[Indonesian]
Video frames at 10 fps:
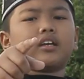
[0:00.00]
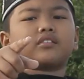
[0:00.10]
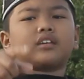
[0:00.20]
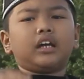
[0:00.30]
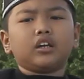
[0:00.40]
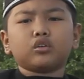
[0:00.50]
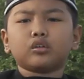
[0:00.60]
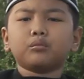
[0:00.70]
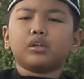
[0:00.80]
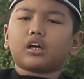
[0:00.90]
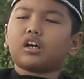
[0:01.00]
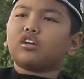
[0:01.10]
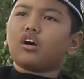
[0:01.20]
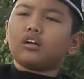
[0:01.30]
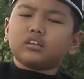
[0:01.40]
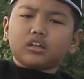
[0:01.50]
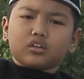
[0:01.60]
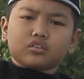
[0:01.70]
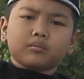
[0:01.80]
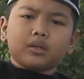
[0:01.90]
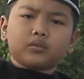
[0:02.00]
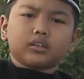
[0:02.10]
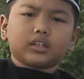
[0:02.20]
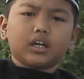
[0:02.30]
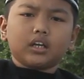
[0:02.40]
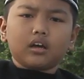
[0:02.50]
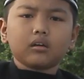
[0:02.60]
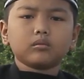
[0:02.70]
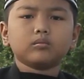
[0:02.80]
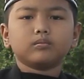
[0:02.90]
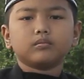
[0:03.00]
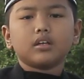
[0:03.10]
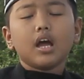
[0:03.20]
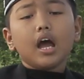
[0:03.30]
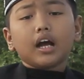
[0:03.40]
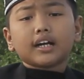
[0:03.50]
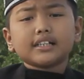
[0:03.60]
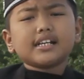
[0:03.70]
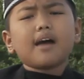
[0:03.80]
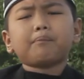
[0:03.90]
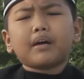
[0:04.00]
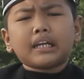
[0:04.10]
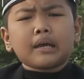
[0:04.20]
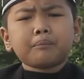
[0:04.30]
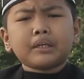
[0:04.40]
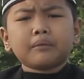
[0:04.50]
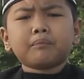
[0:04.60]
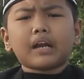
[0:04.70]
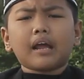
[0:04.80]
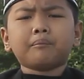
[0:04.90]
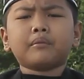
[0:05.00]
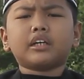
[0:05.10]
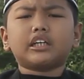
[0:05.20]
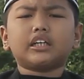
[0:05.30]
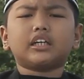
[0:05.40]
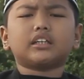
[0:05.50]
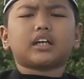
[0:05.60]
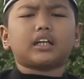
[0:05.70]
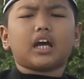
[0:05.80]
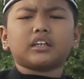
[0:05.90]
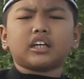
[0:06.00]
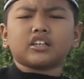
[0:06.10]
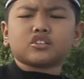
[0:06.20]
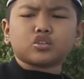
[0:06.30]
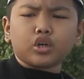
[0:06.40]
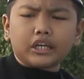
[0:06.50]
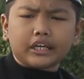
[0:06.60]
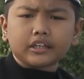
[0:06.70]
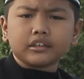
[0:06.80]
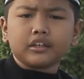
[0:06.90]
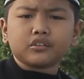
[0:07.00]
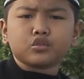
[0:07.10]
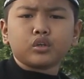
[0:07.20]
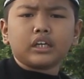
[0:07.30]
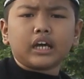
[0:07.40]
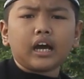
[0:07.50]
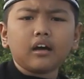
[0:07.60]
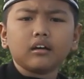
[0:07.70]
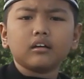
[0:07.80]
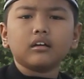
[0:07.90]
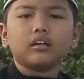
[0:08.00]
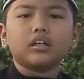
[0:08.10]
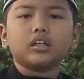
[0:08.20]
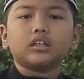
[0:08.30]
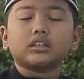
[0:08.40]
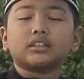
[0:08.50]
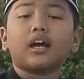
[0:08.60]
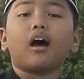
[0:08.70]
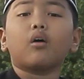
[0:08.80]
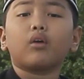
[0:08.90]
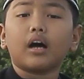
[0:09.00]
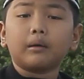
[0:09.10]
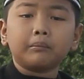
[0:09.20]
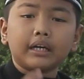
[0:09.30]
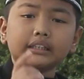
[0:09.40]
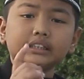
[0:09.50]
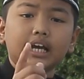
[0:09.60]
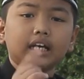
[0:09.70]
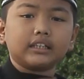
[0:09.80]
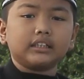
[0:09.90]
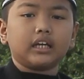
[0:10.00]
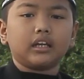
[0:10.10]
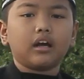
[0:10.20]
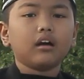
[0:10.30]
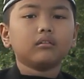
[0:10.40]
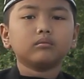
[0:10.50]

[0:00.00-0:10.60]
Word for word: yang selalu dimuliakan Allah Subhanahu wa taala. Kenapa Nabi Ibrahim menginginkan anak yang soleh dan soleha? Jawabannya ialah